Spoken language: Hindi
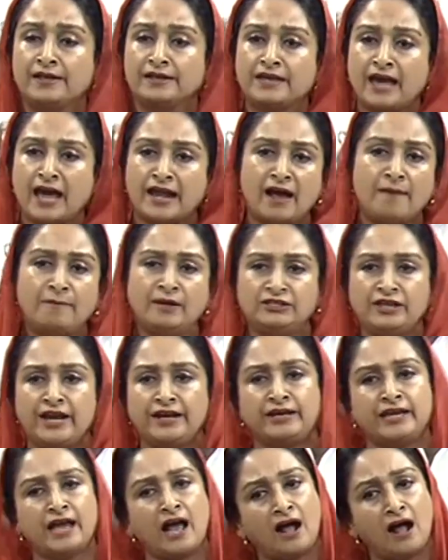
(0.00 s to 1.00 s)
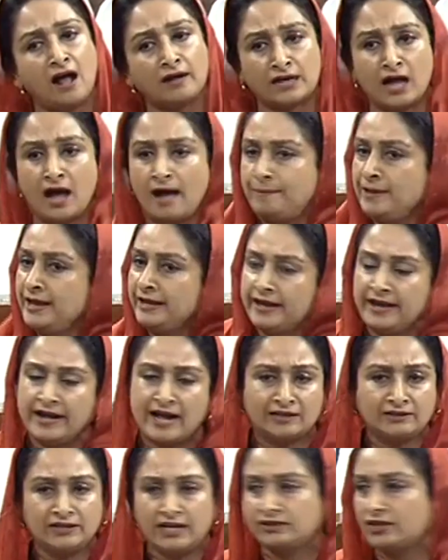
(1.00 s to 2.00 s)
ग्यारह बजे क्या खा पी के
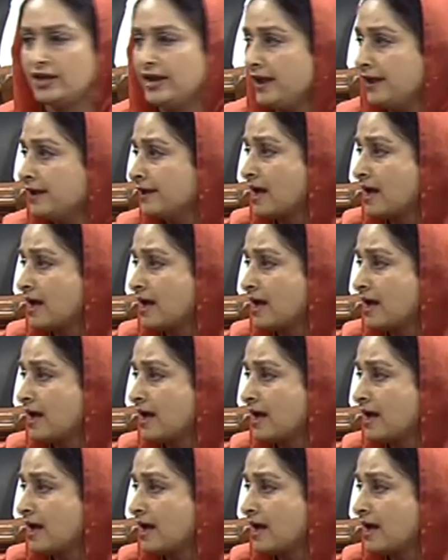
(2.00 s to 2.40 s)
आते थे